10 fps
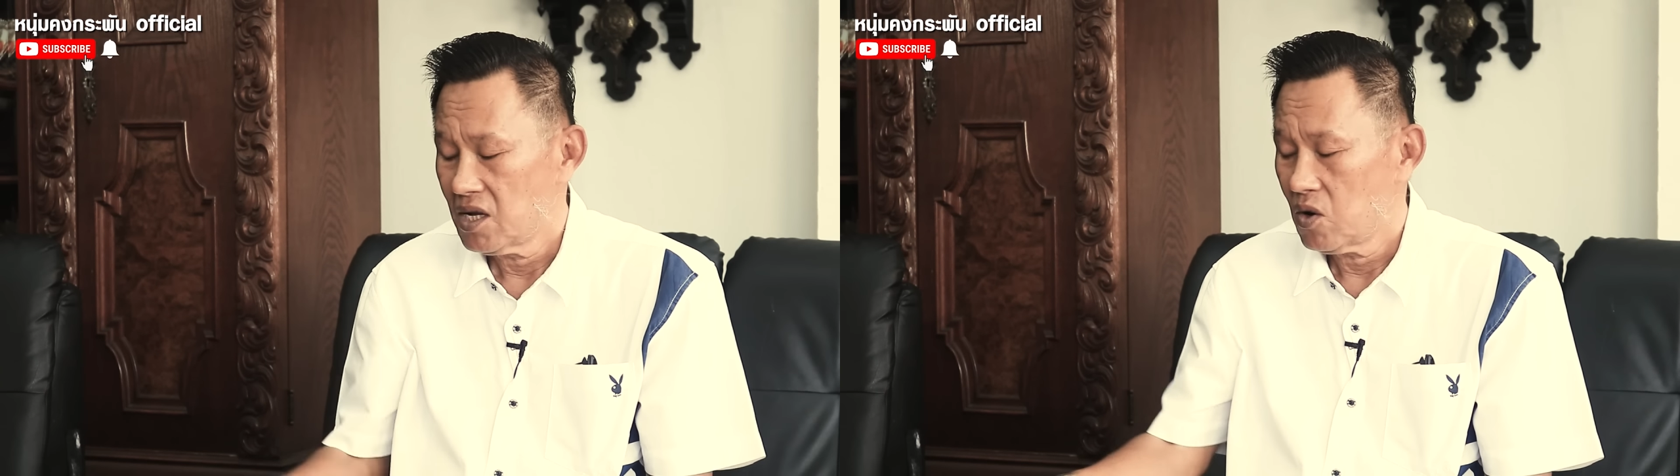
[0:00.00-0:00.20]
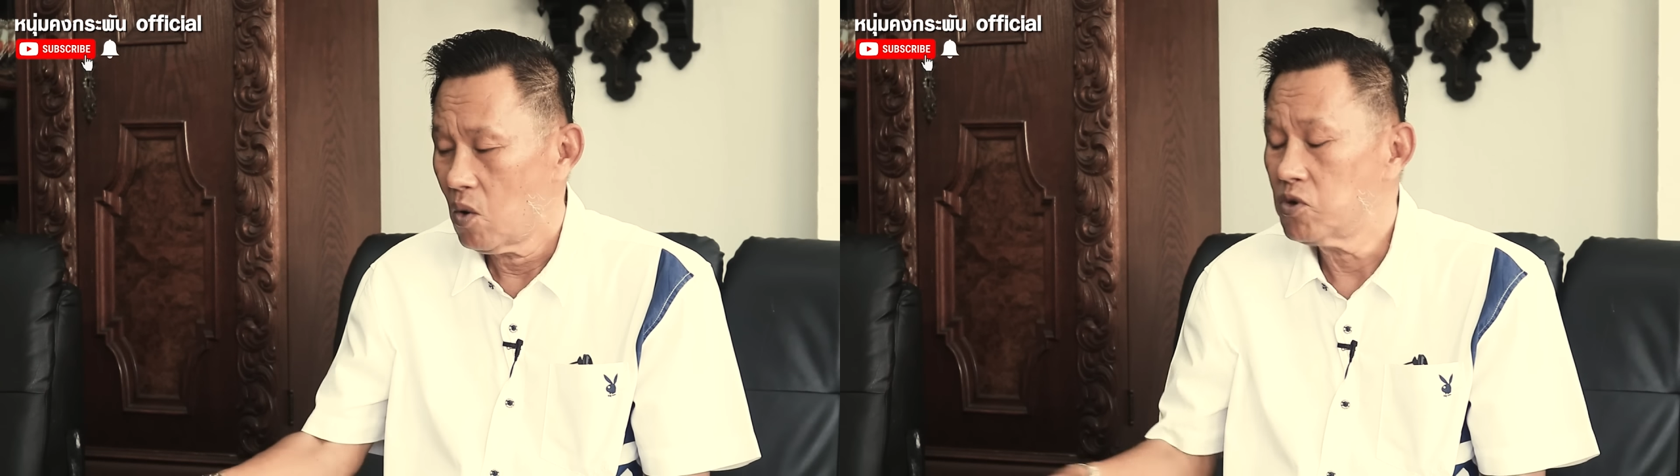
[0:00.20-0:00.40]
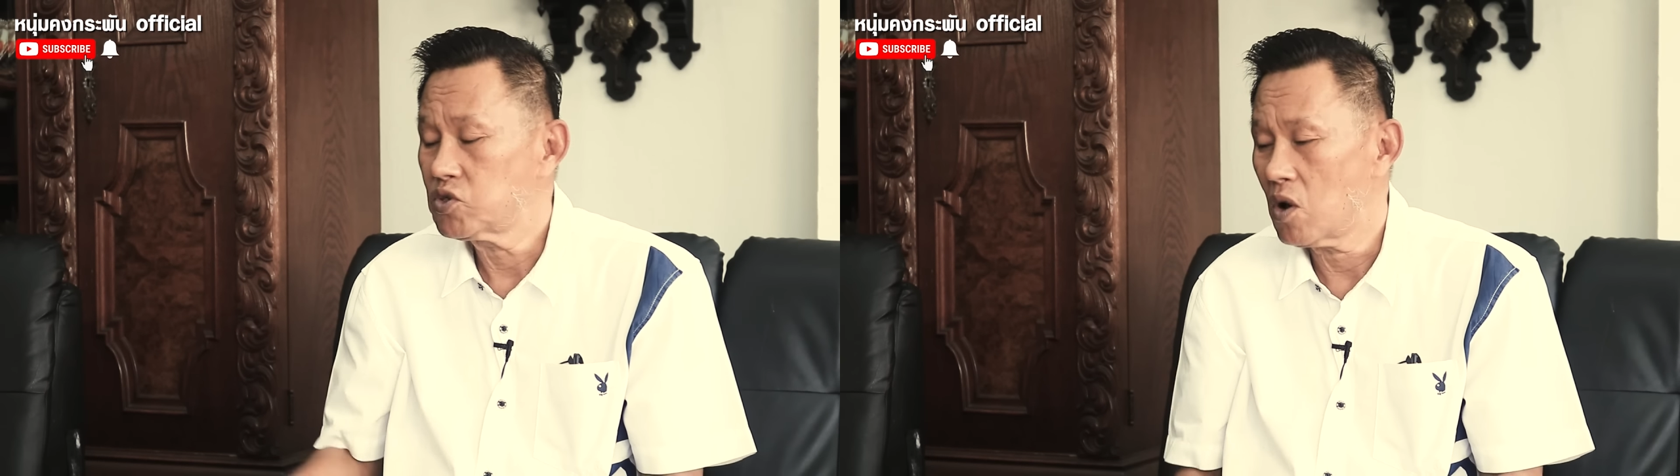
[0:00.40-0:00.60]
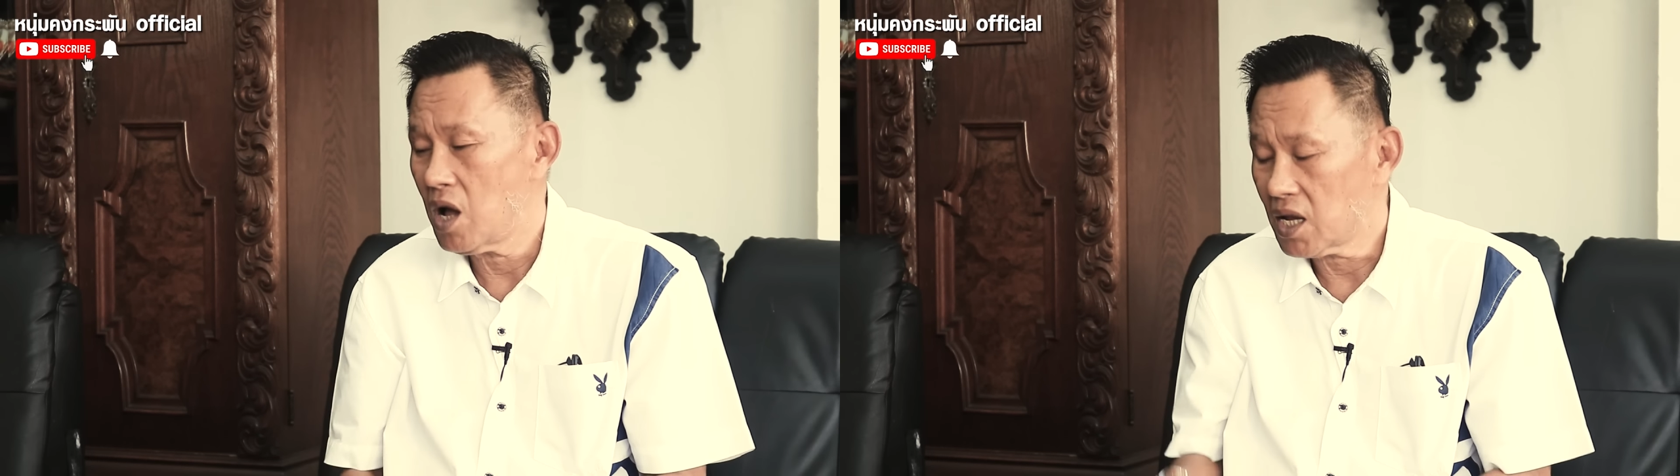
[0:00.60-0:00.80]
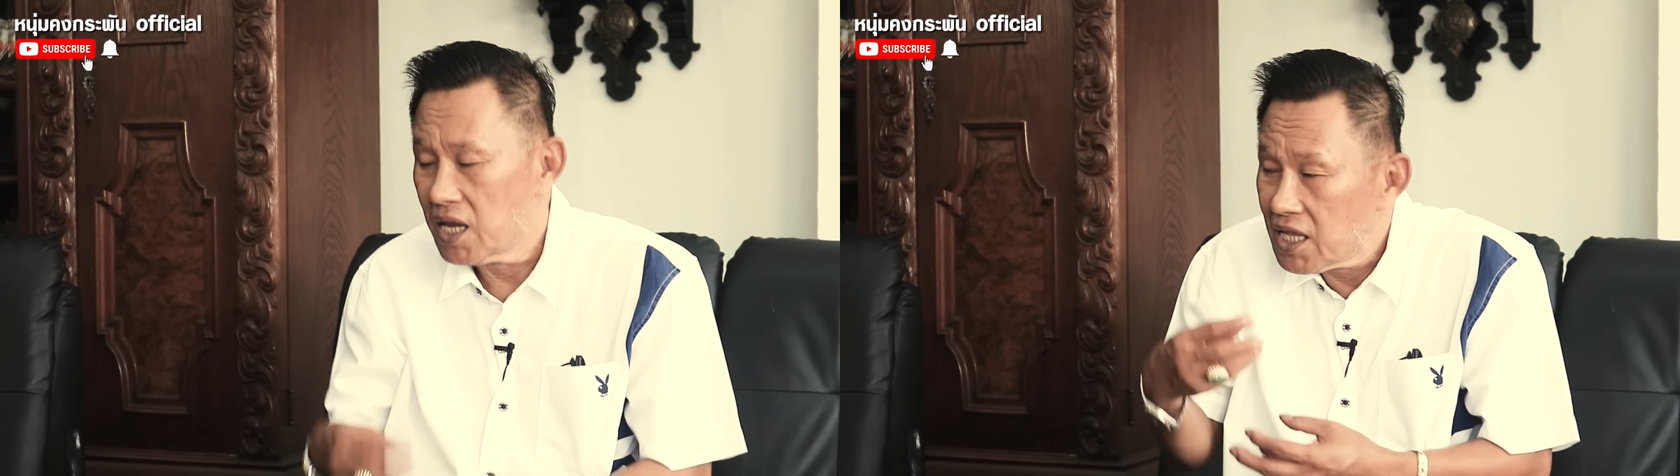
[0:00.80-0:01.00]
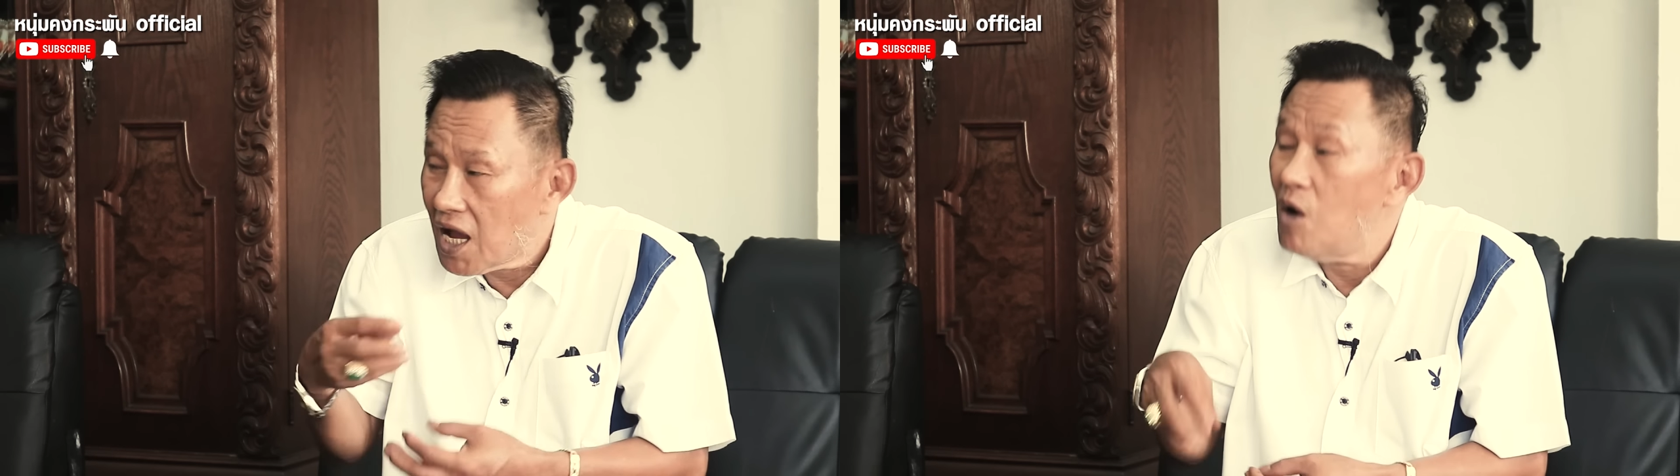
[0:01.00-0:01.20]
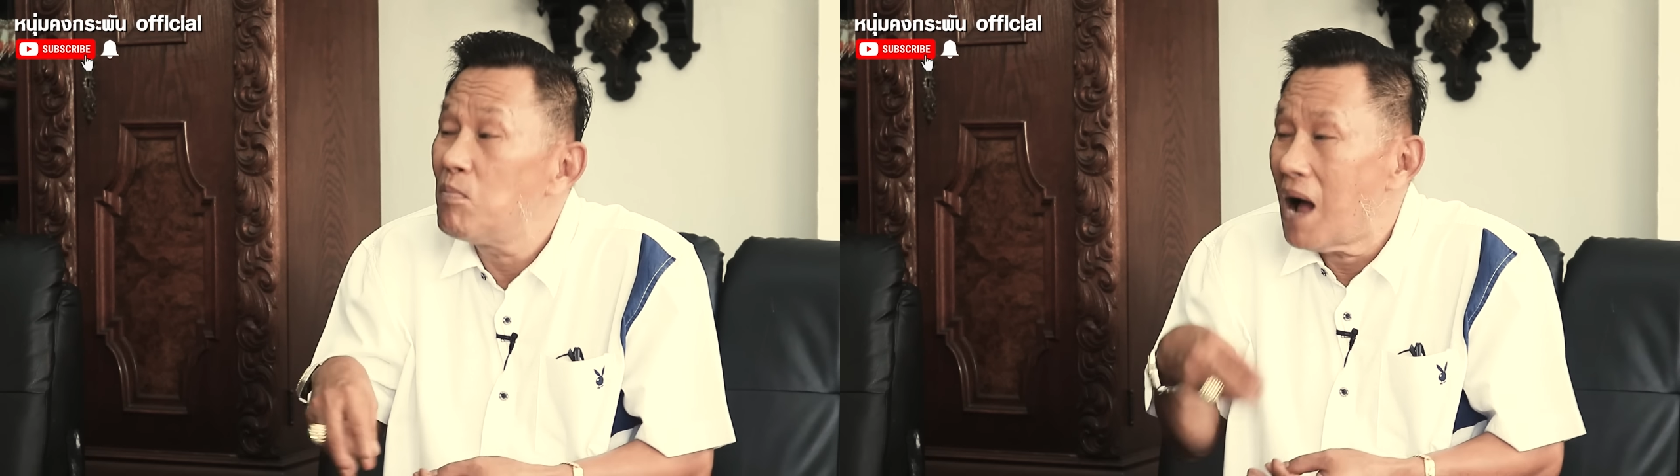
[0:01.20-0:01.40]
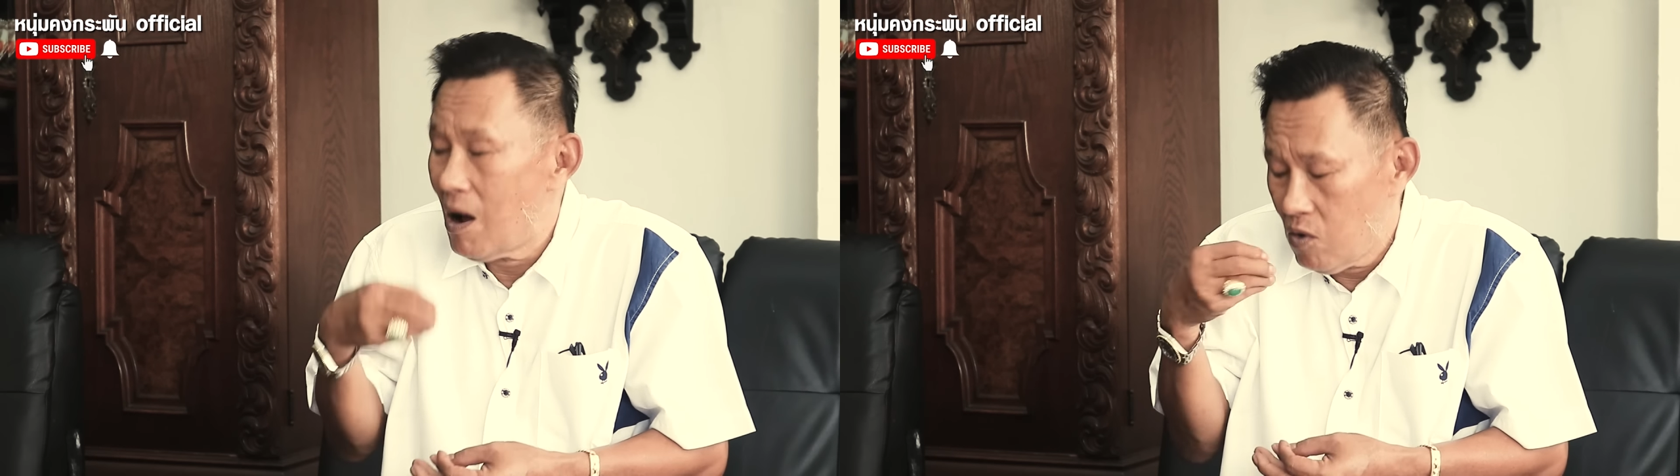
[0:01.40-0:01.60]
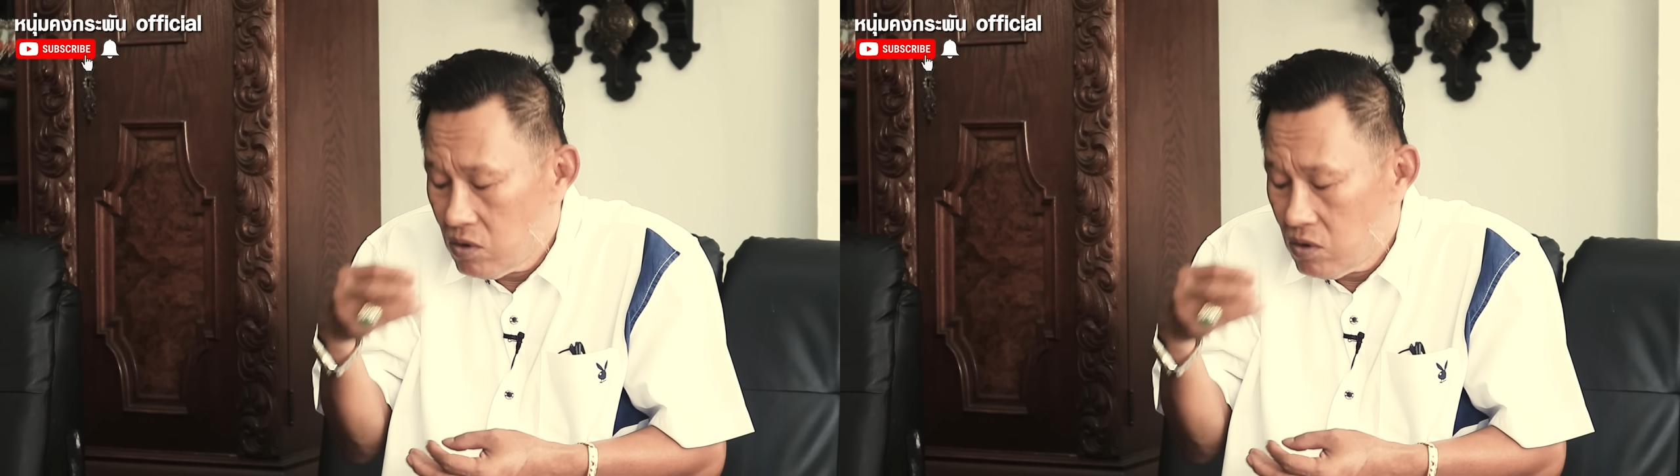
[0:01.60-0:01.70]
หลวงพ่อศุกร์ก็กินแต่ข้าวเปล่า